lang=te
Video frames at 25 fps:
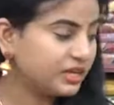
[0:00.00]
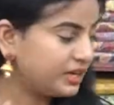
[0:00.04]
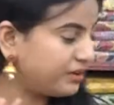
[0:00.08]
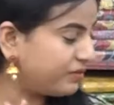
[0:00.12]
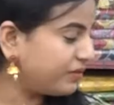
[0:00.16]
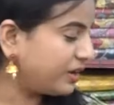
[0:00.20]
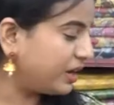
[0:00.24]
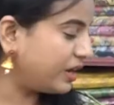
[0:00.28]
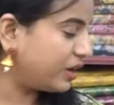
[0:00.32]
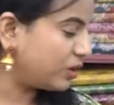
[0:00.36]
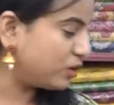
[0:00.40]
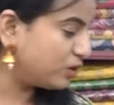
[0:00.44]

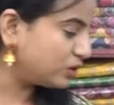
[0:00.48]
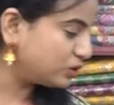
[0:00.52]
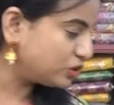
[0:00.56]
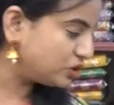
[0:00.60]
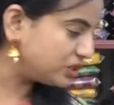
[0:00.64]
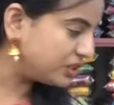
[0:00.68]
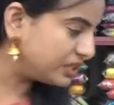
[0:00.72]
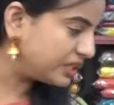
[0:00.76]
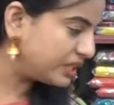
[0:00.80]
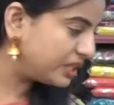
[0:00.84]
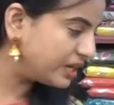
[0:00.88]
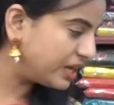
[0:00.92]
డిఫరెంట్గా
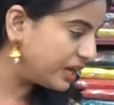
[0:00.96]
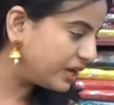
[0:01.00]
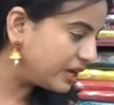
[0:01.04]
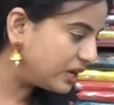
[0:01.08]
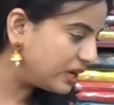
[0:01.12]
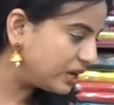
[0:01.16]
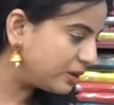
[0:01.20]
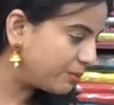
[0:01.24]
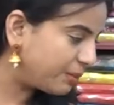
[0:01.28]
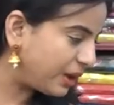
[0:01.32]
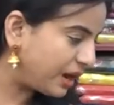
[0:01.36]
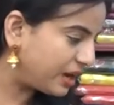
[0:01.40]
వచ్చింది
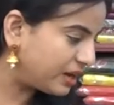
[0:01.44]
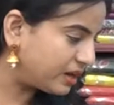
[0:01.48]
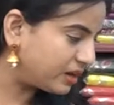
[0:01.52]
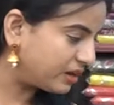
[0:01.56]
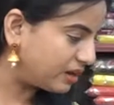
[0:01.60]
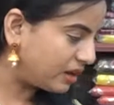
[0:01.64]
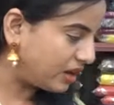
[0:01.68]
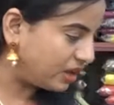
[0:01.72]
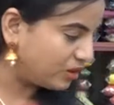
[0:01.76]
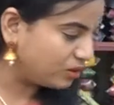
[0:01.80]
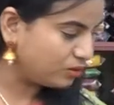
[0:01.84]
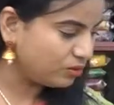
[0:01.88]
రెగ్యులర్
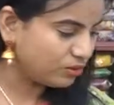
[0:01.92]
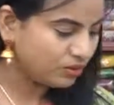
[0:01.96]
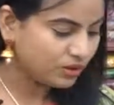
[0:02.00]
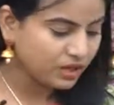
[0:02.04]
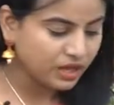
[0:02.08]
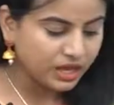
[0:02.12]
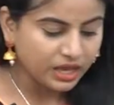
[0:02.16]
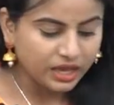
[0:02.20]
ప్యాటర్న్ కాదు